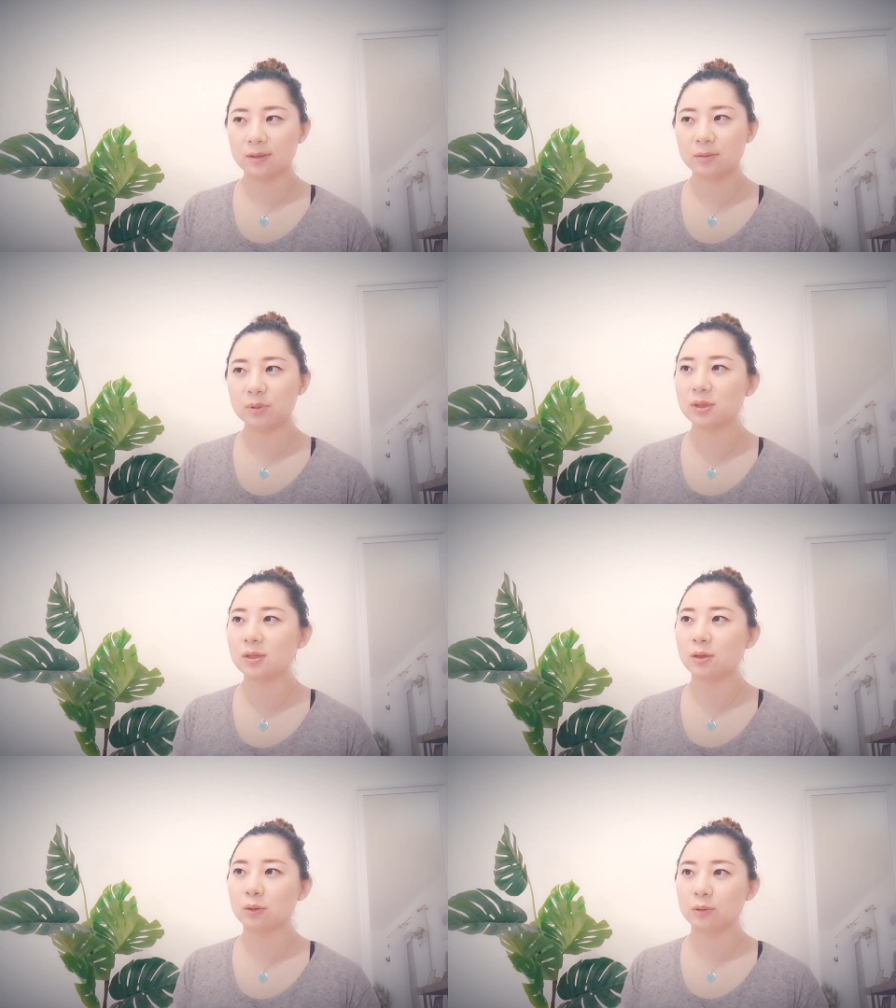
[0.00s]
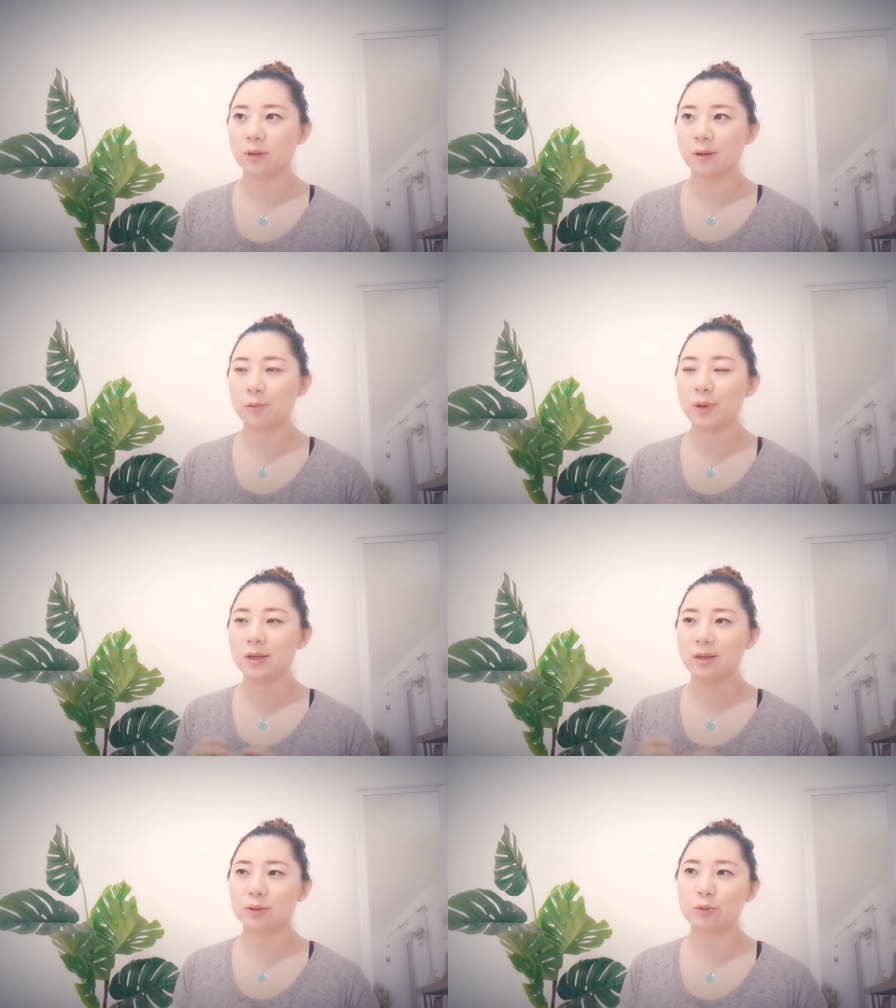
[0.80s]
是不是呃
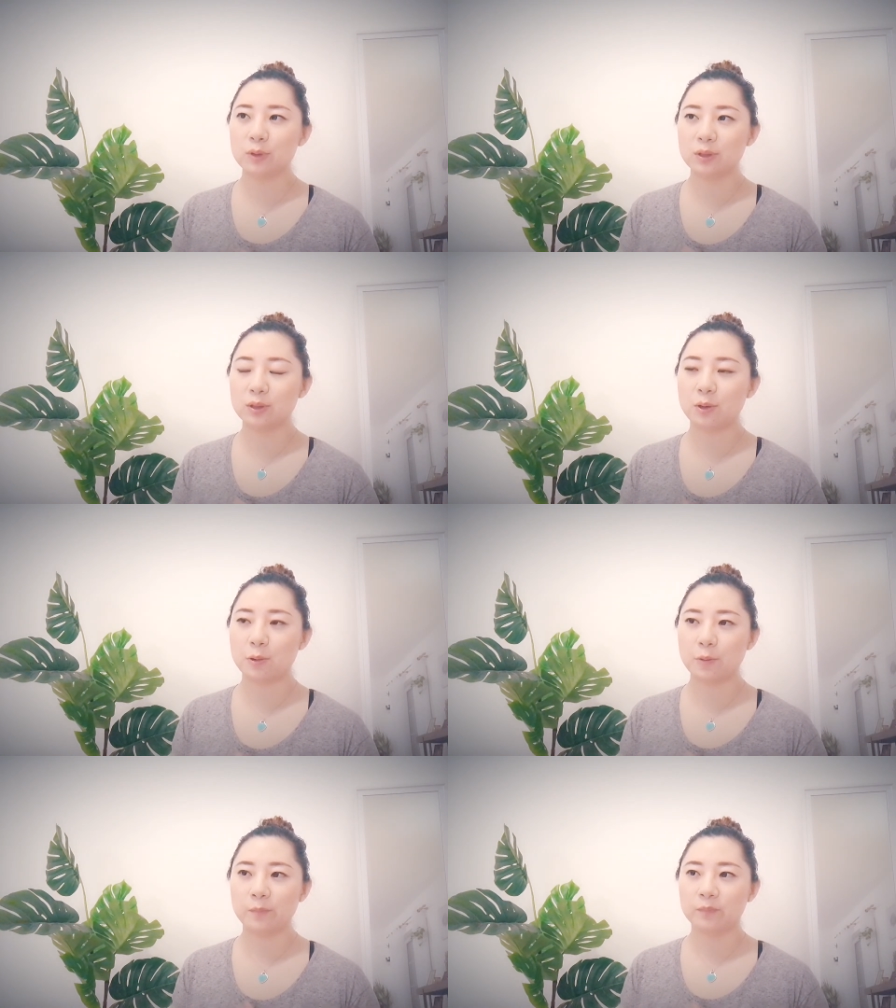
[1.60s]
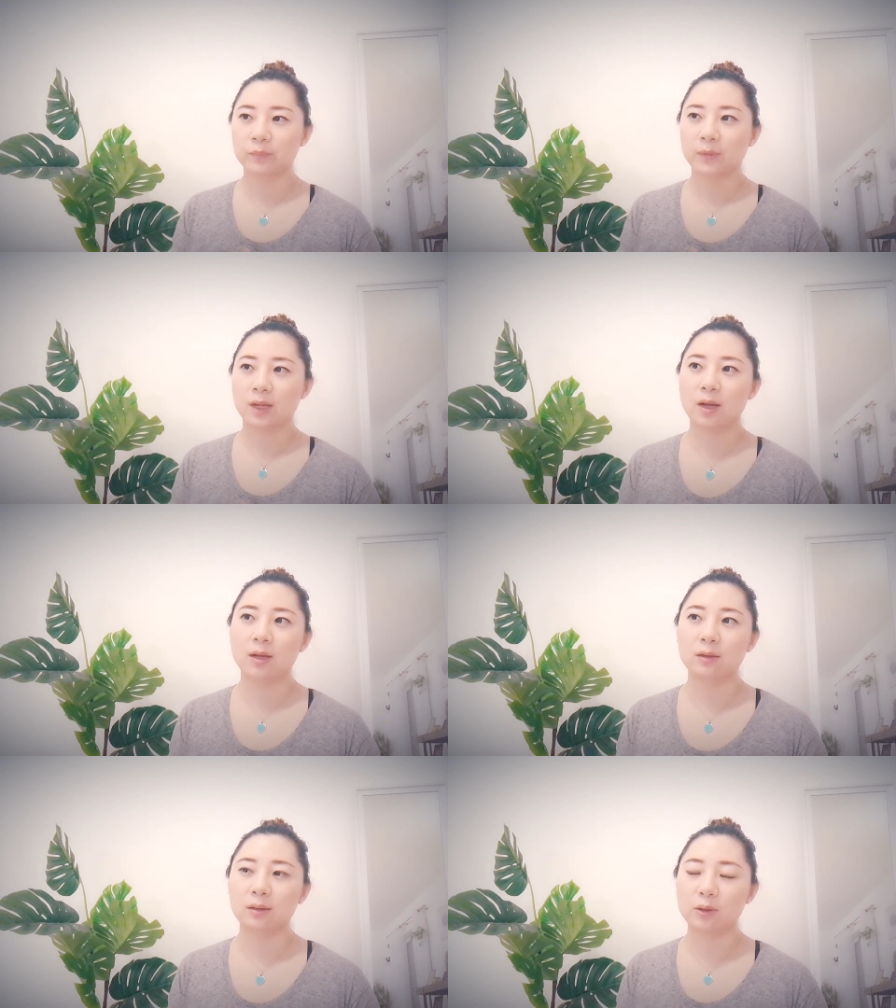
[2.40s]
为了追求
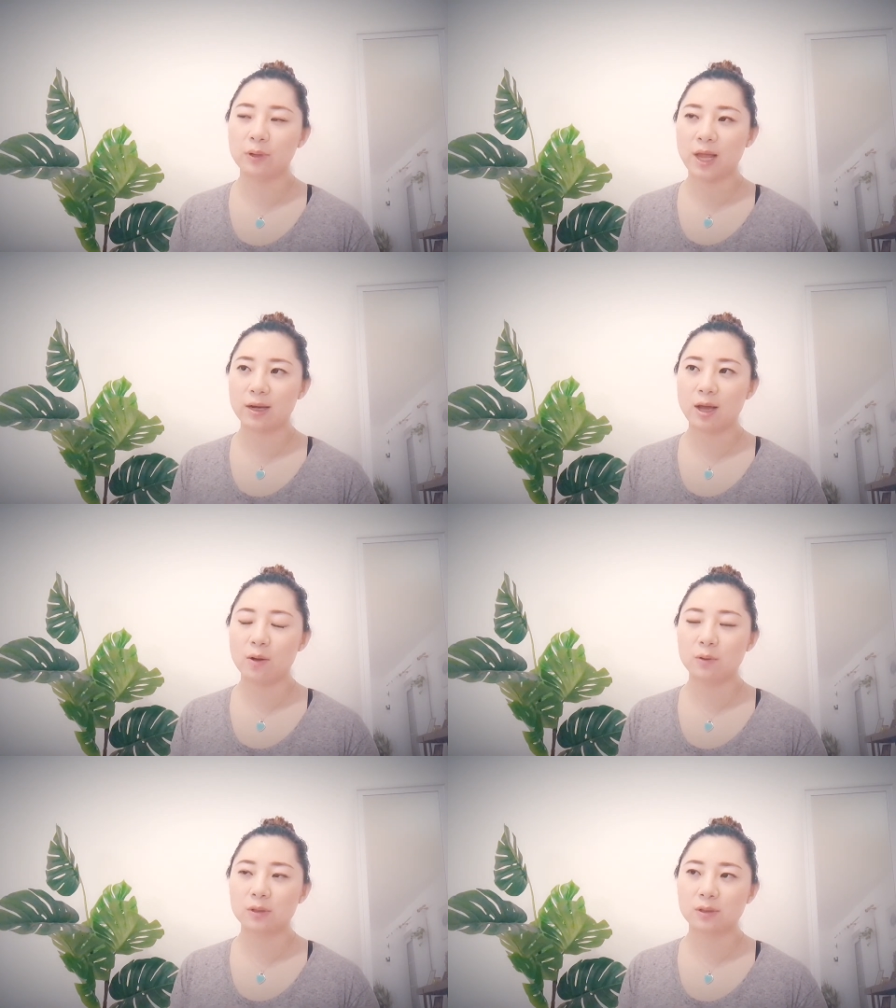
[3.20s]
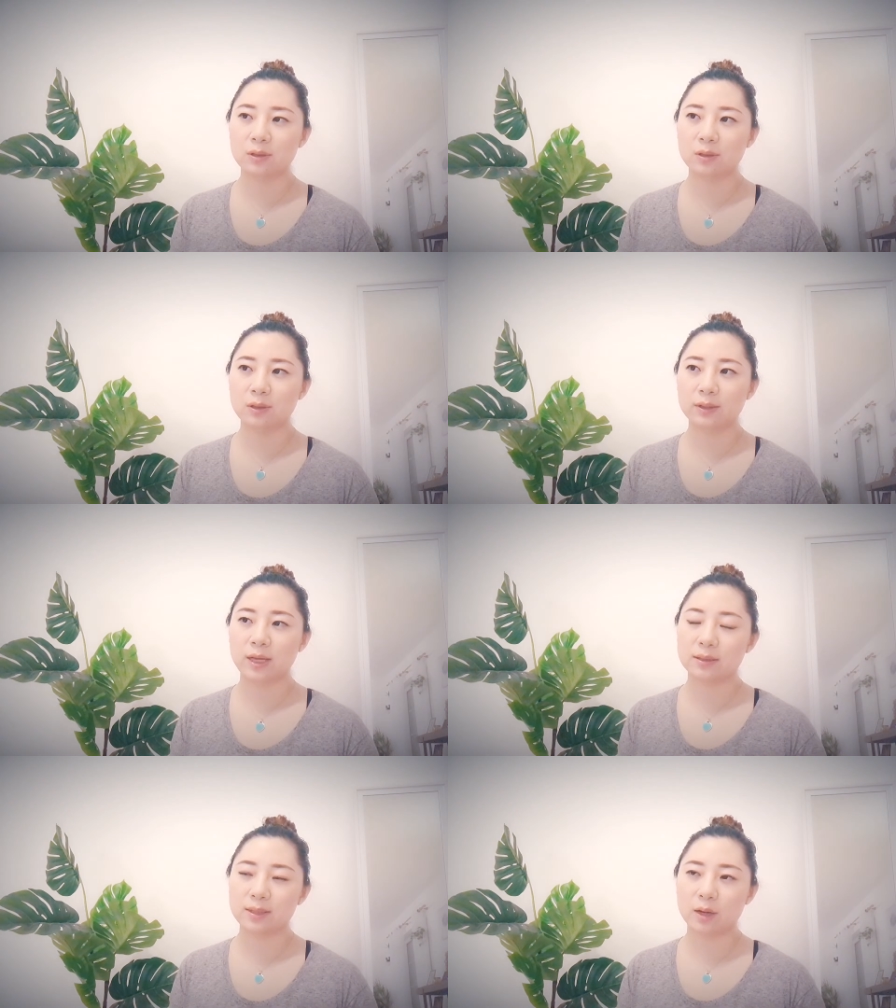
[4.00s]
呃浏览量或者是
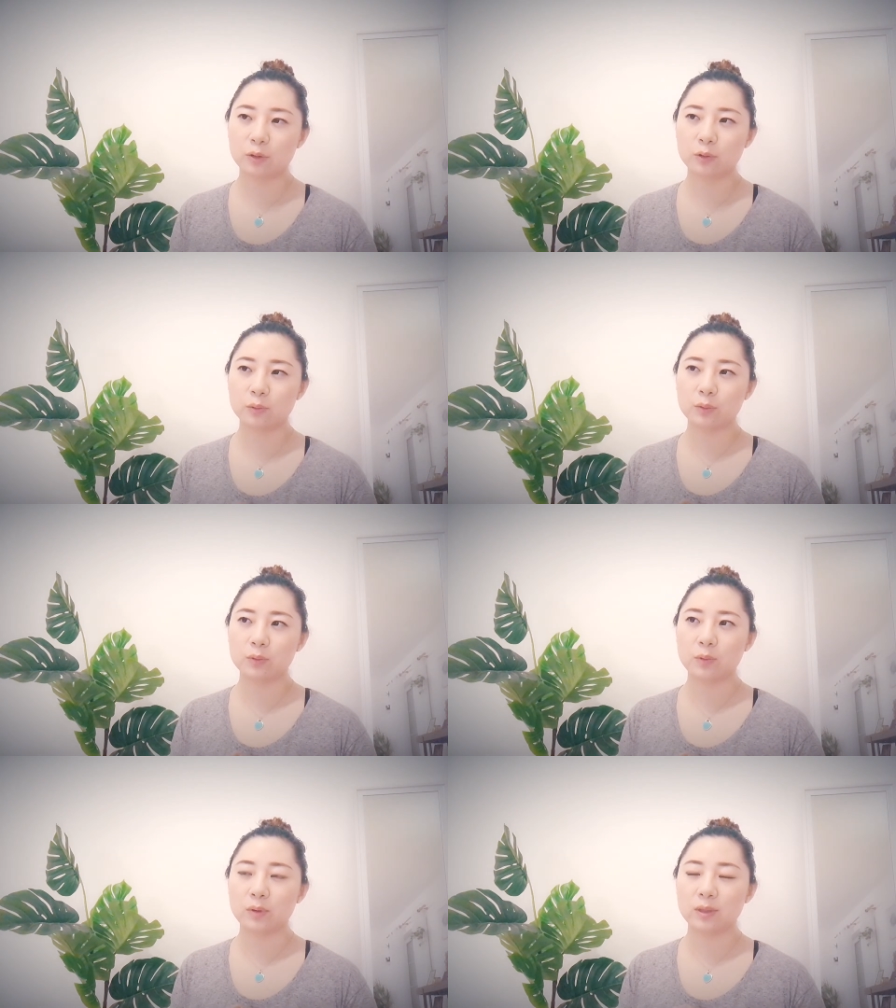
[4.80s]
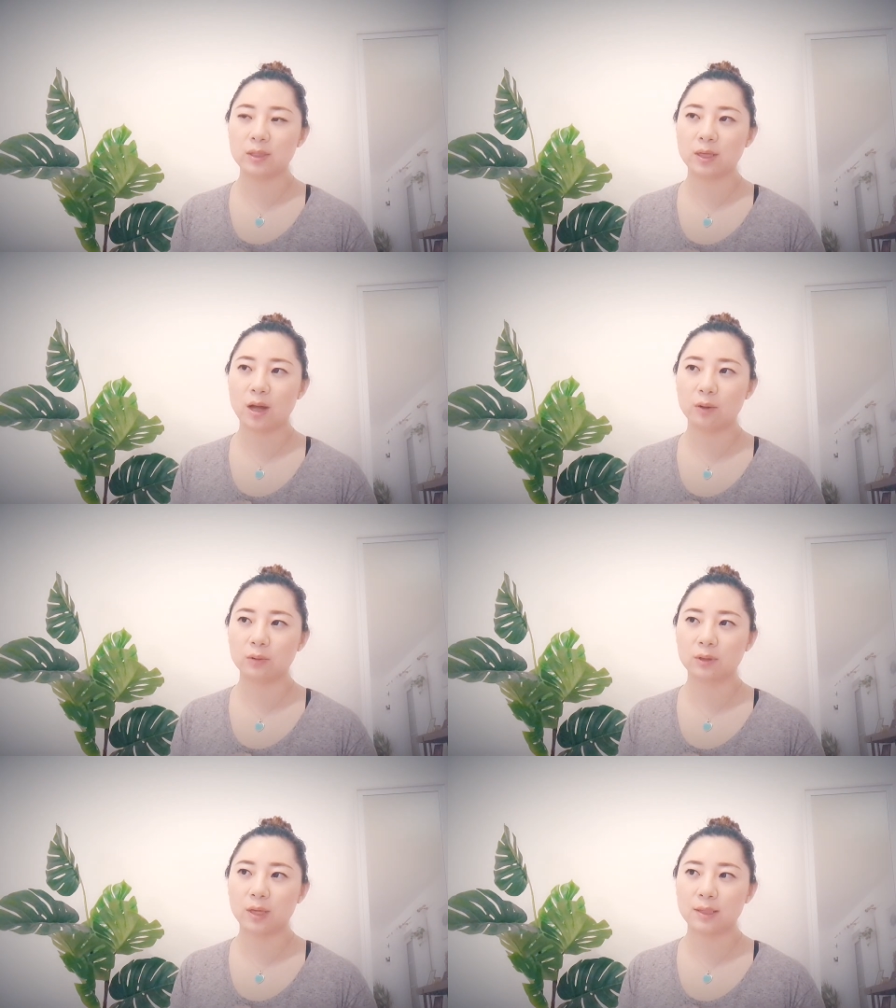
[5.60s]
点赞数，就一定
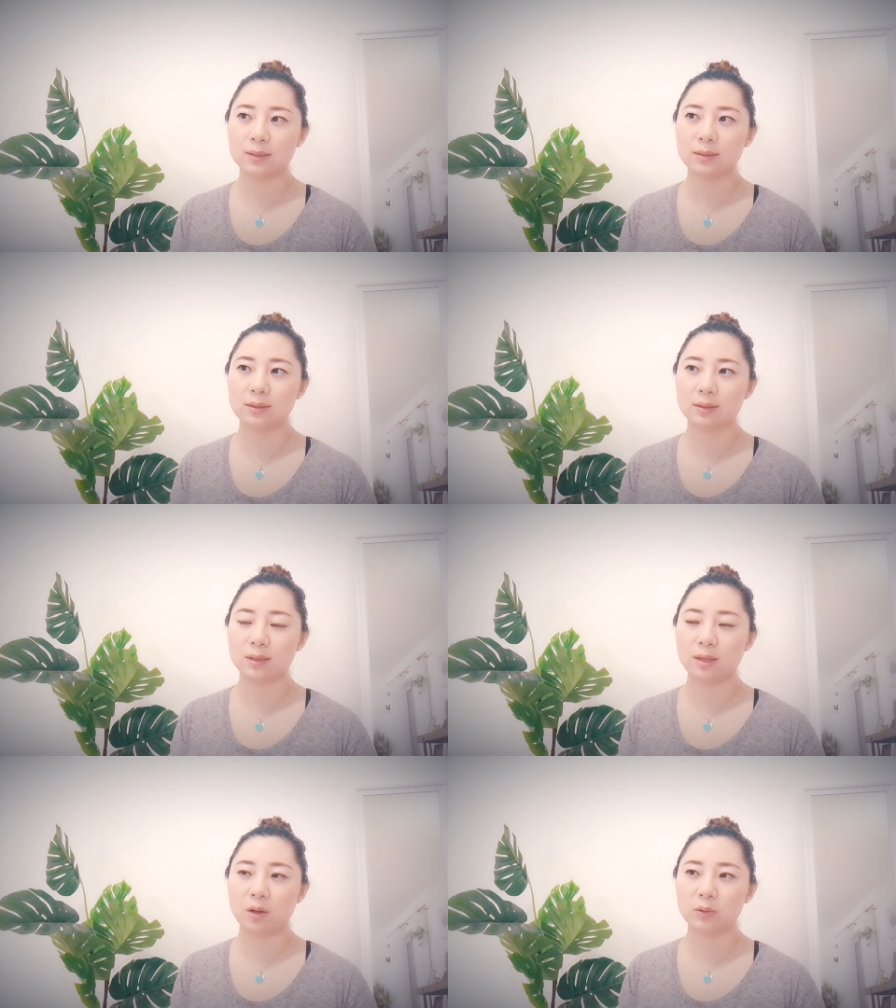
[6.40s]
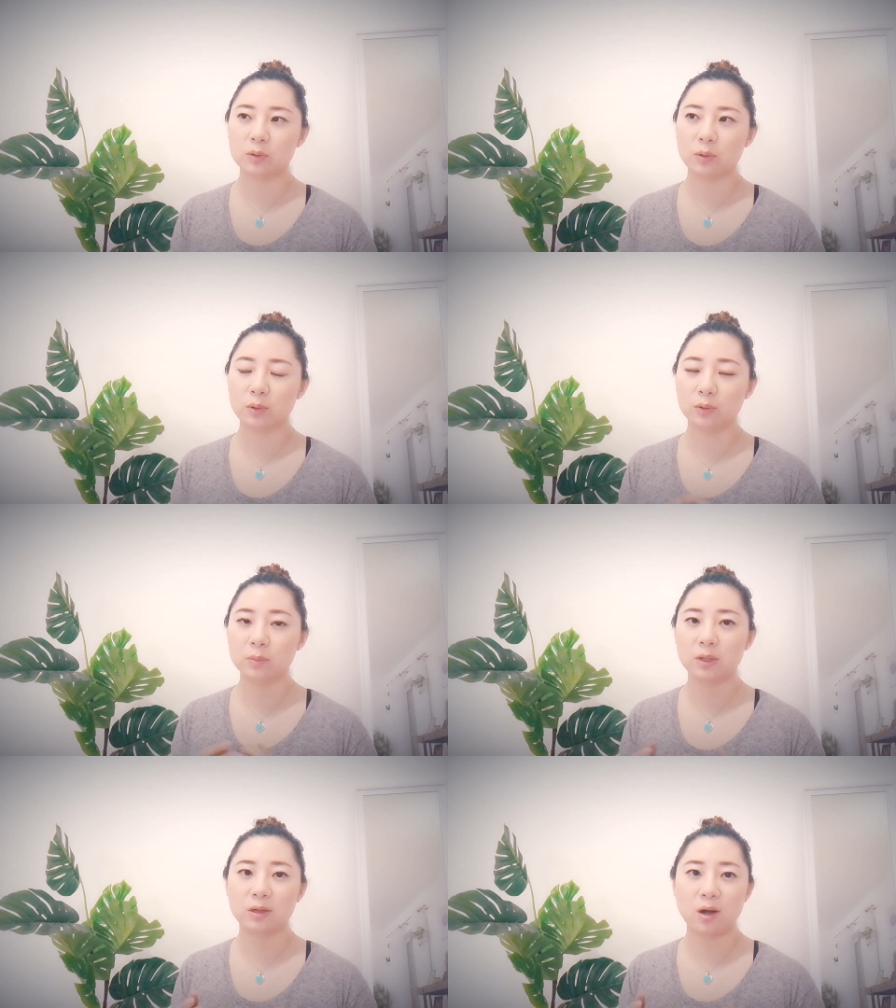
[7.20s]
要给自己的要求有那
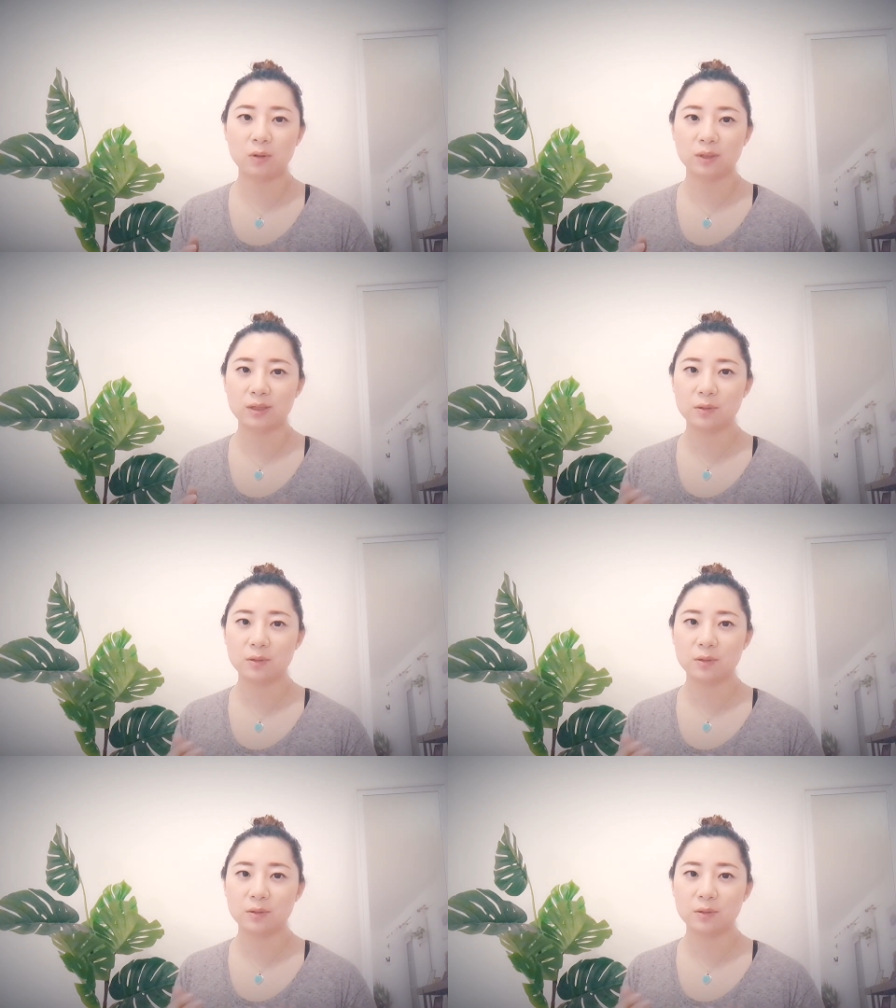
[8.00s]
么高呢？